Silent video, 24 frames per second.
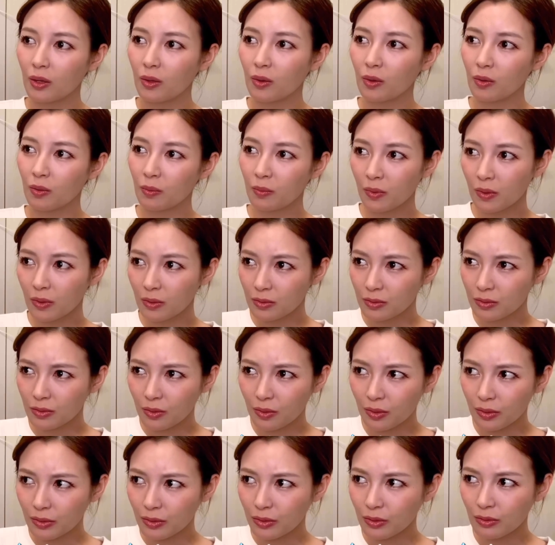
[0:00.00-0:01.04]
思うこ
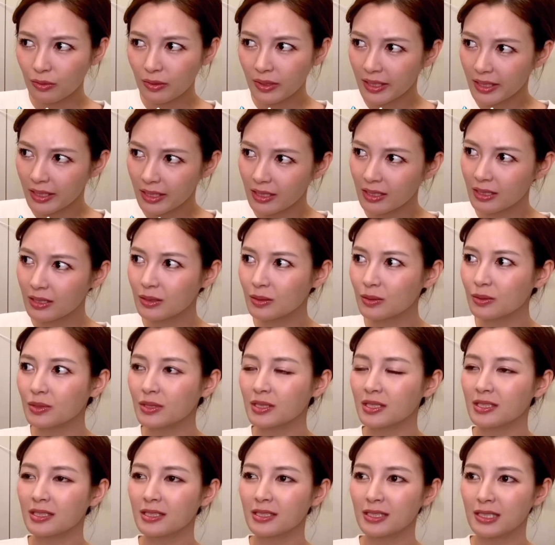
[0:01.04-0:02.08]
とは平常
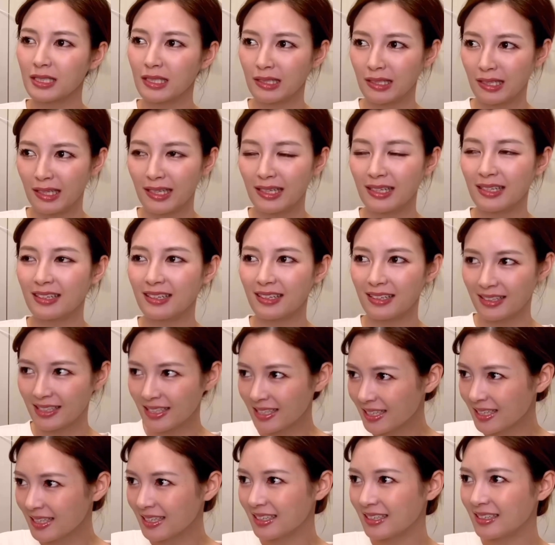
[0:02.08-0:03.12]
心じゃないから